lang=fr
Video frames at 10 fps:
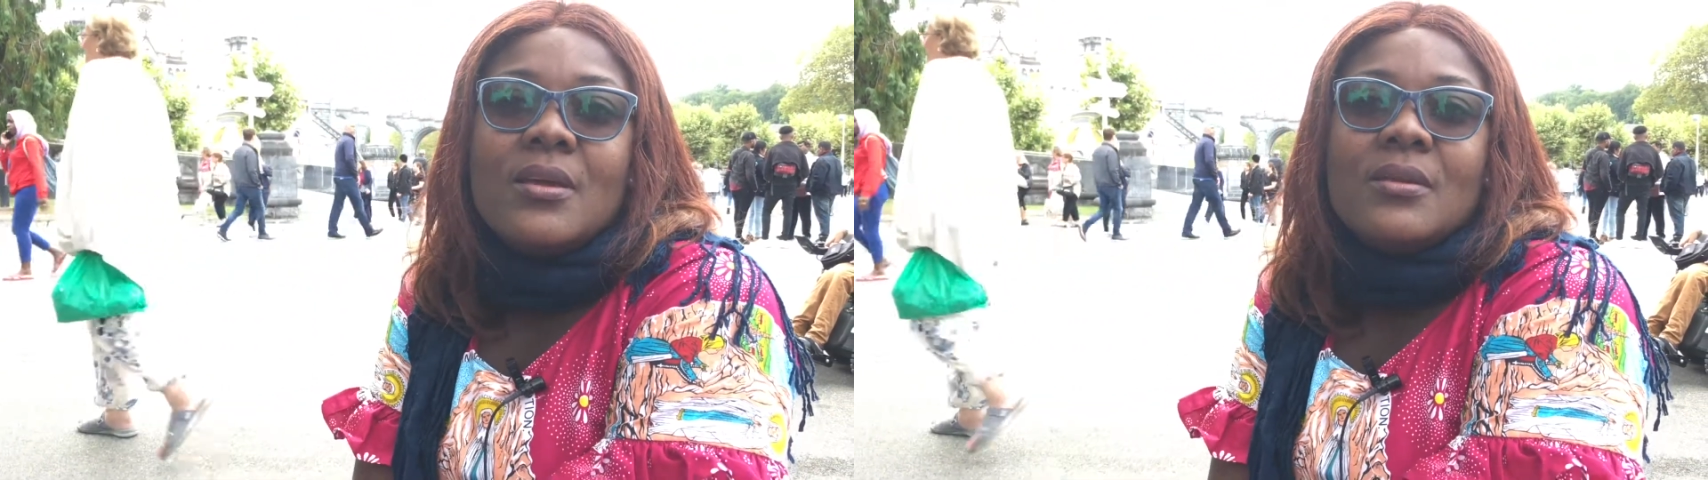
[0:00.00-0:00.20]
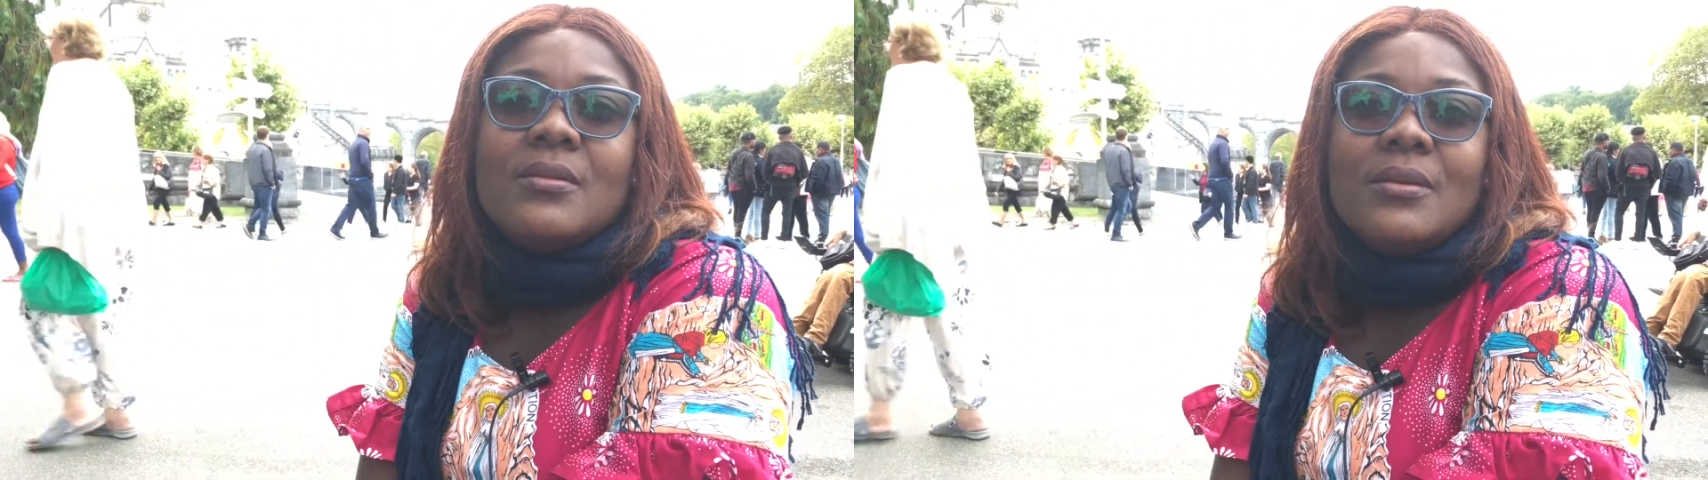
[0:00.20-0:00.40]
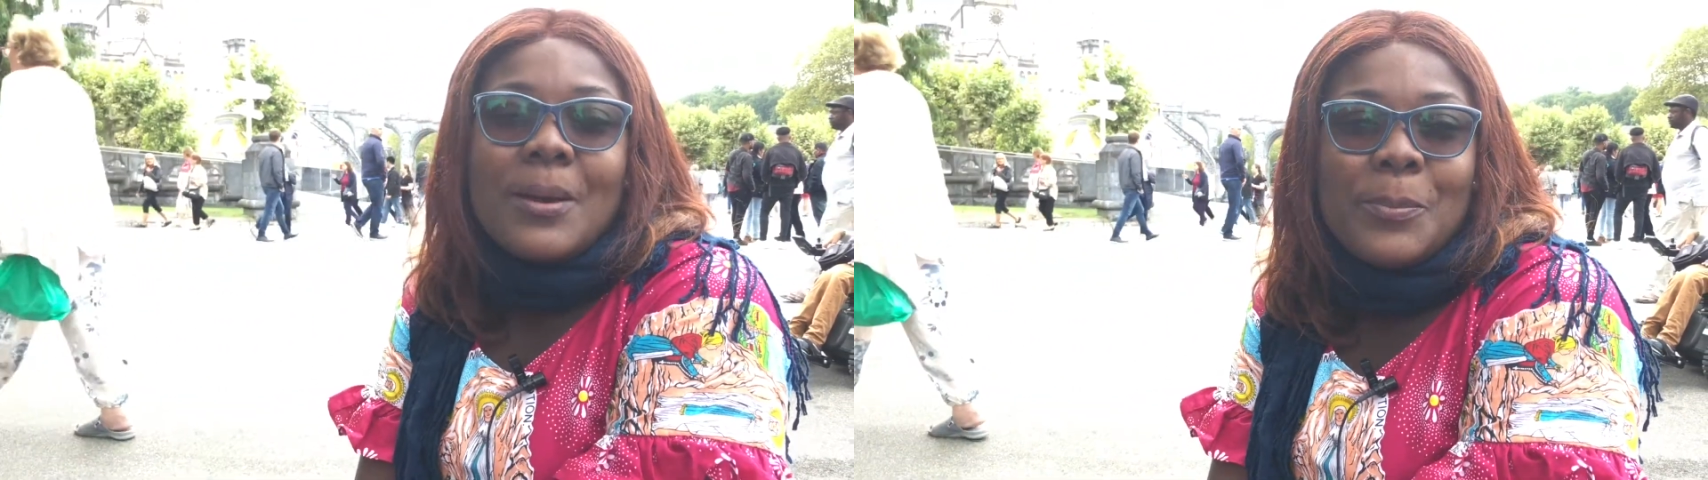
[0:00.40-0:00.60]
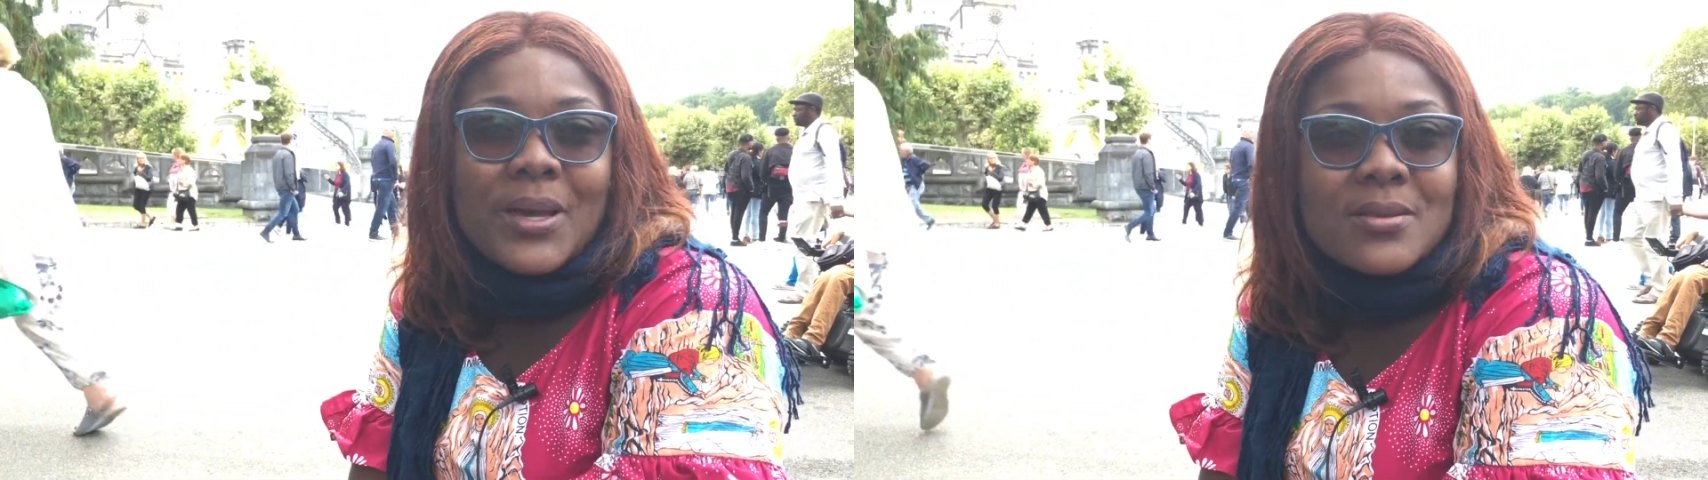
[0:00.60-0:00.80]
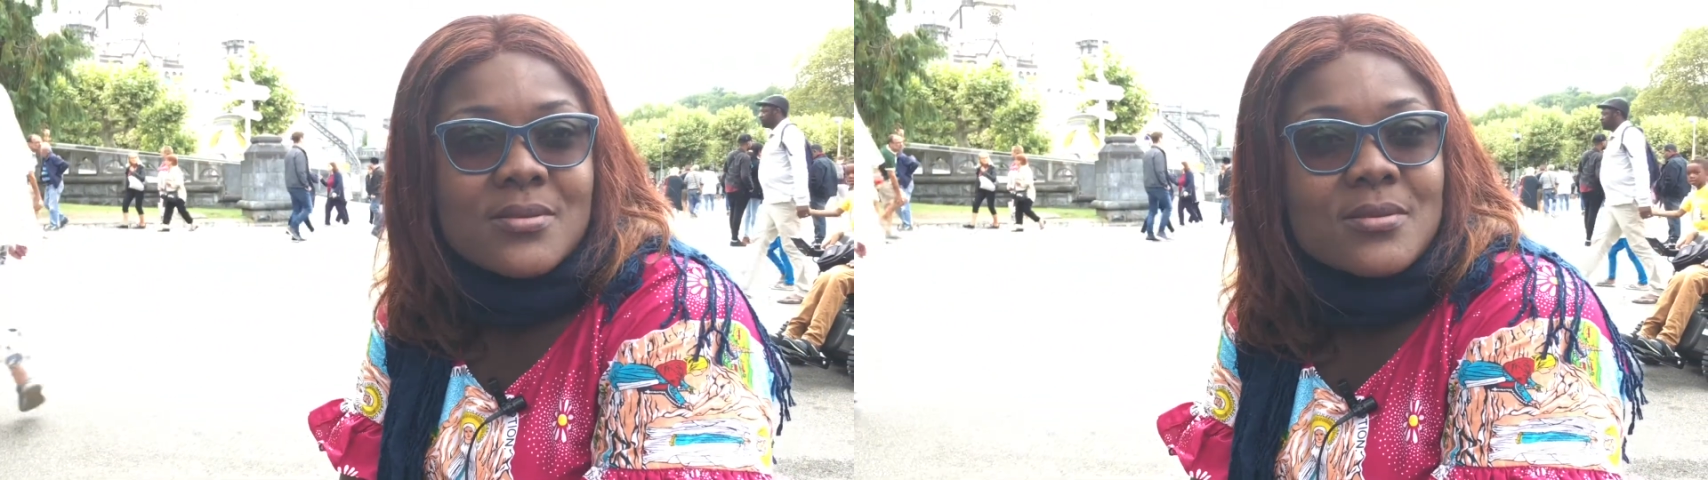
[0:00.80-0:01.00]
dans la
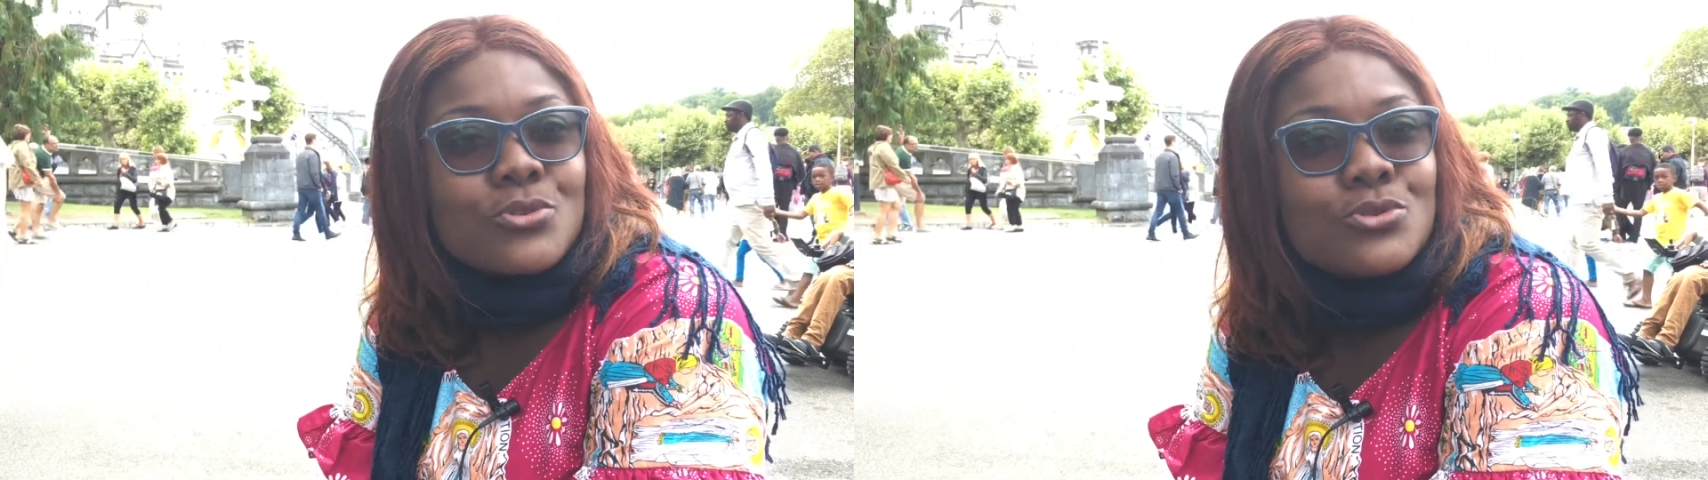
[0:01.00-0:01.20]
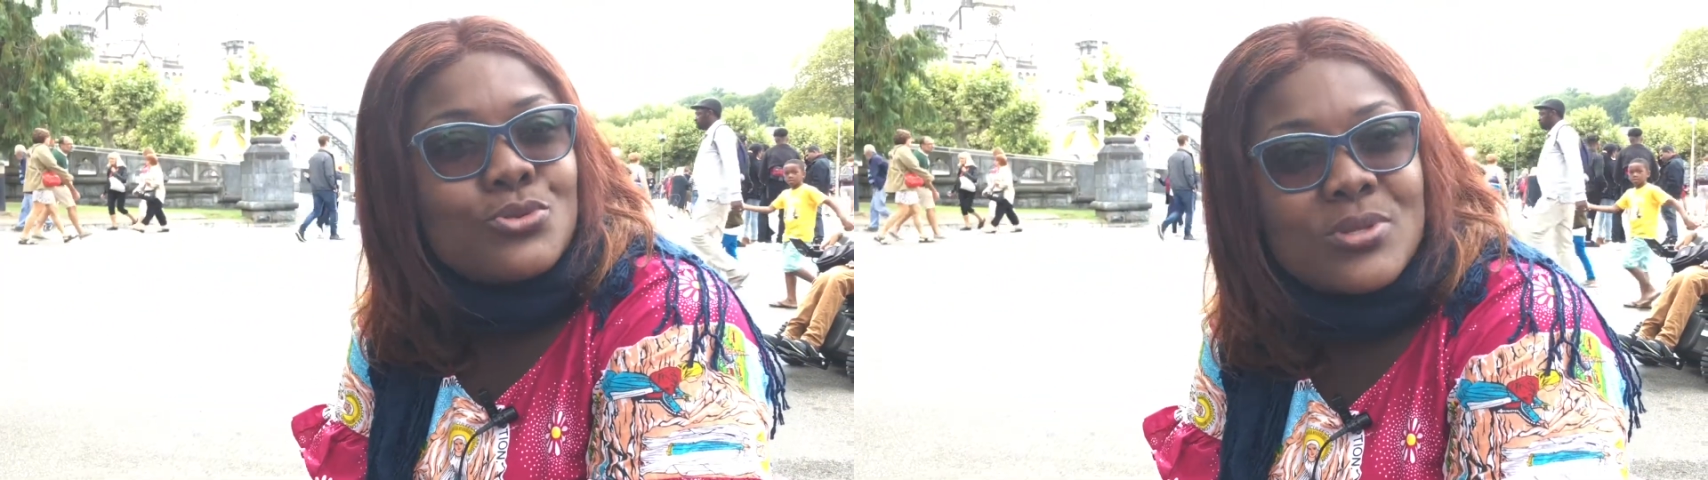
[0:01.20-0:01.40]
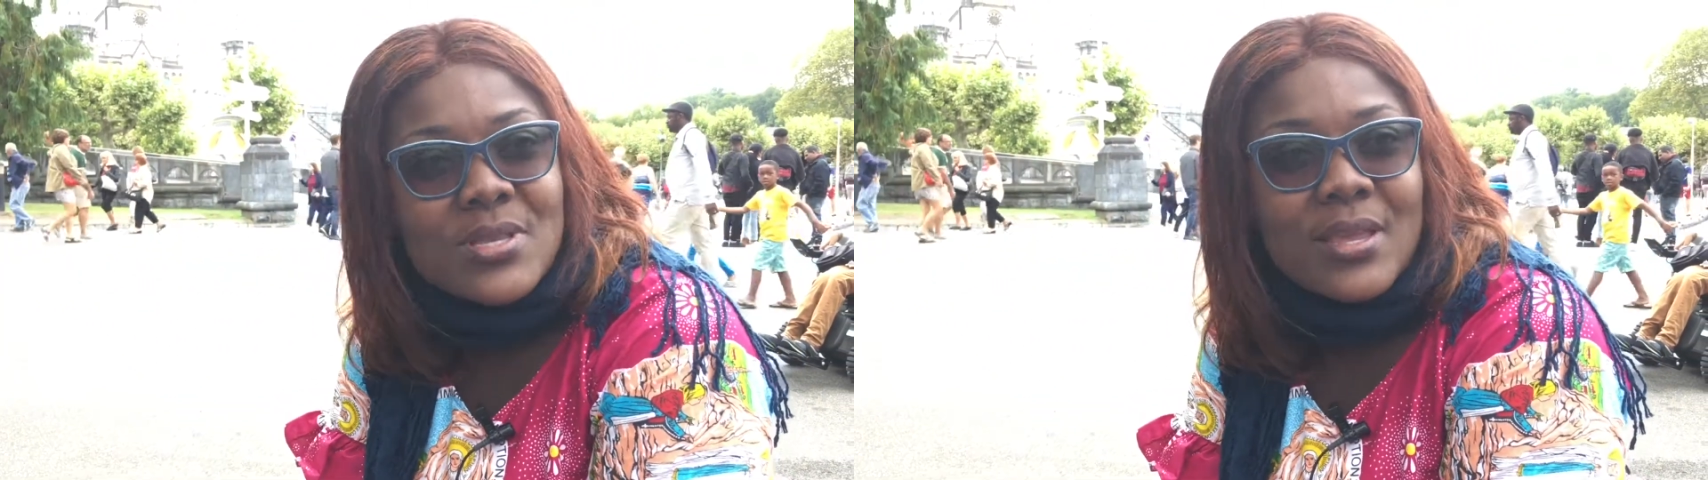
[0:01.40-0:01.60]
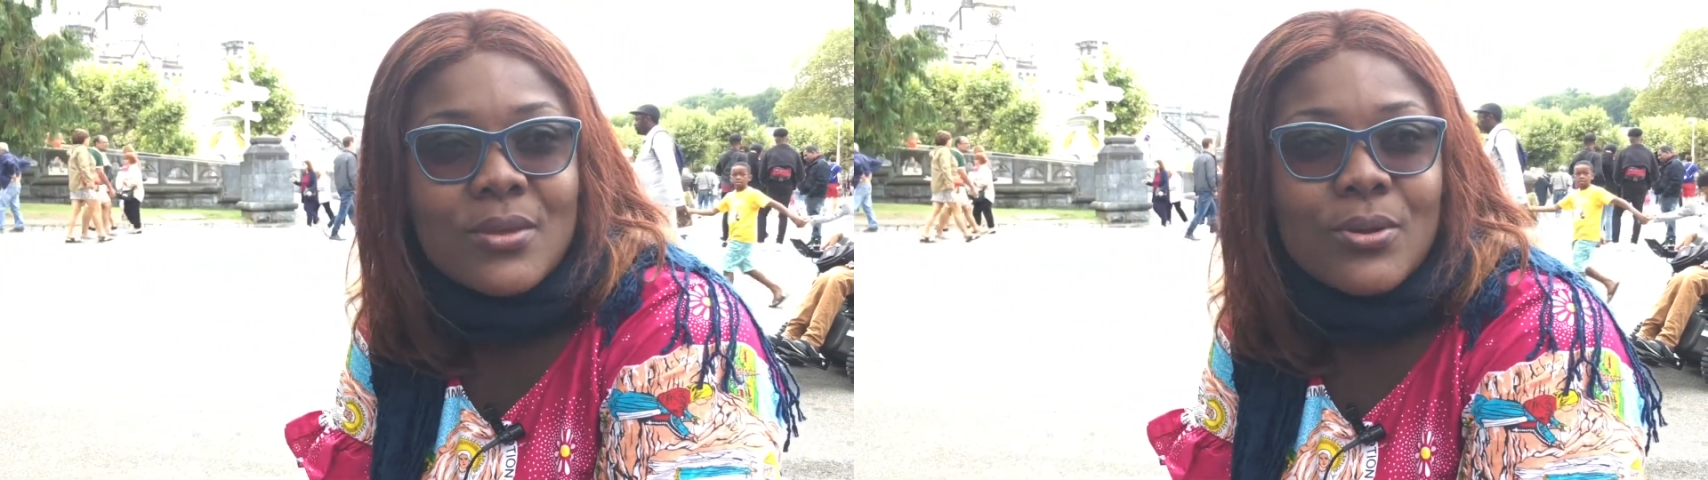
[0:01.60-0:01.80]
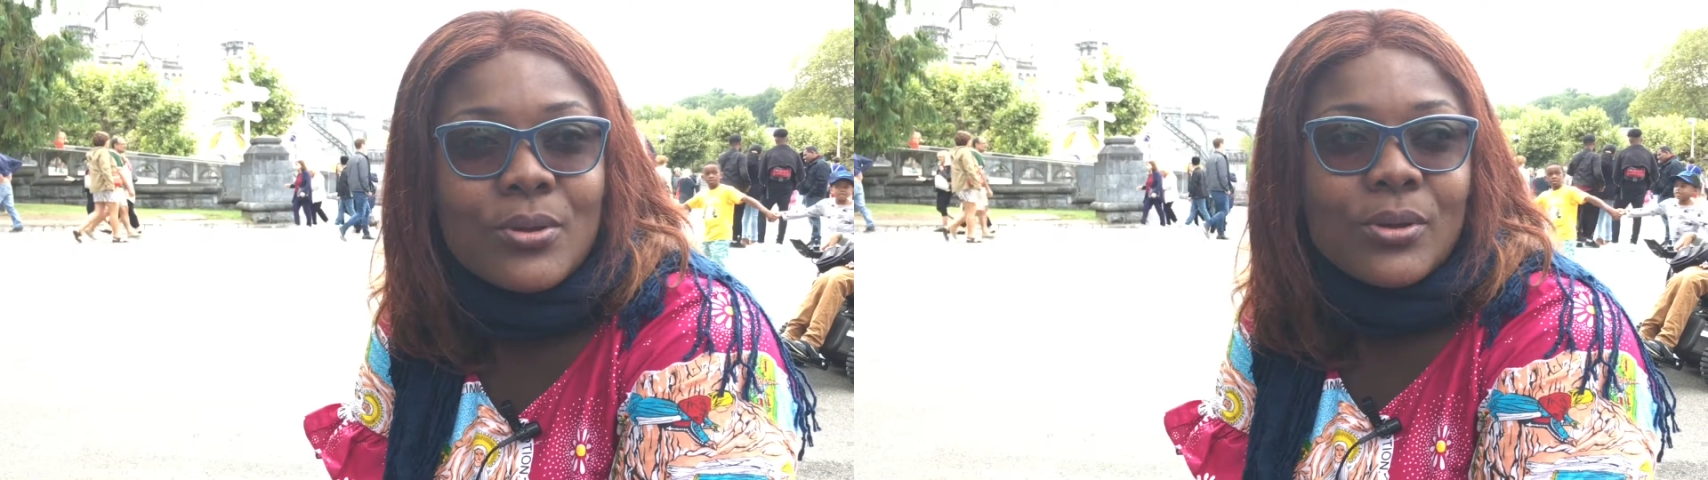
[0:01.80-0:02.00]
présence du
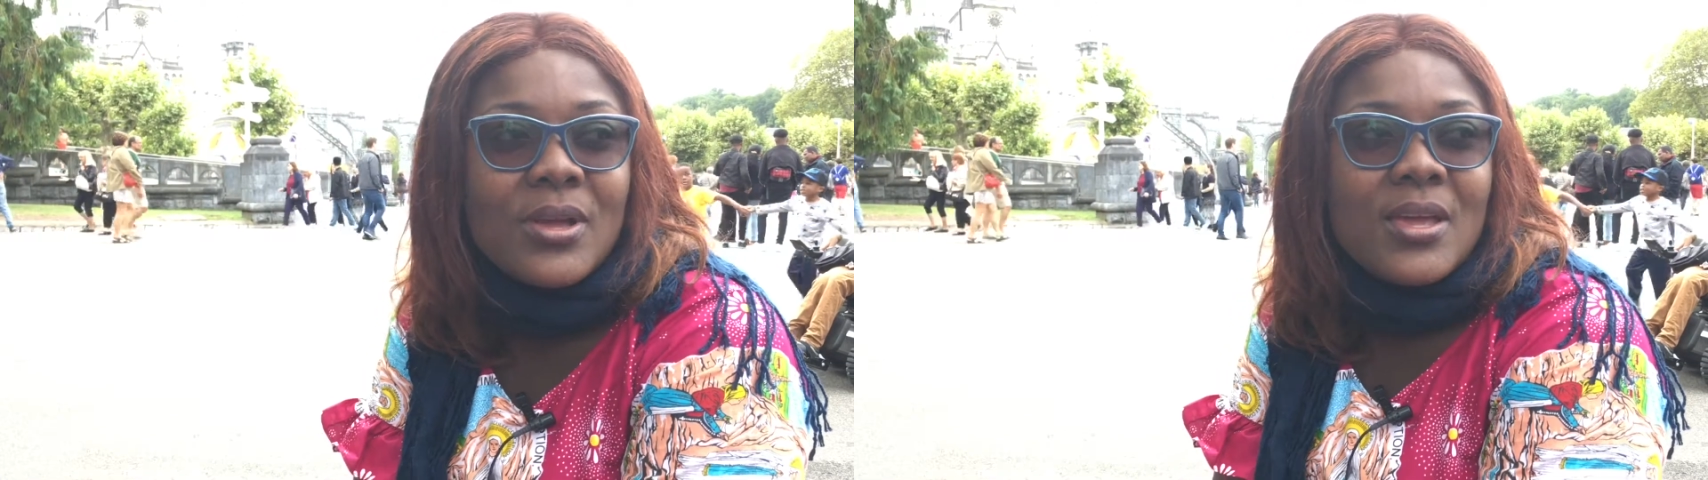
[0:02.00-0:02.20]
Seigneur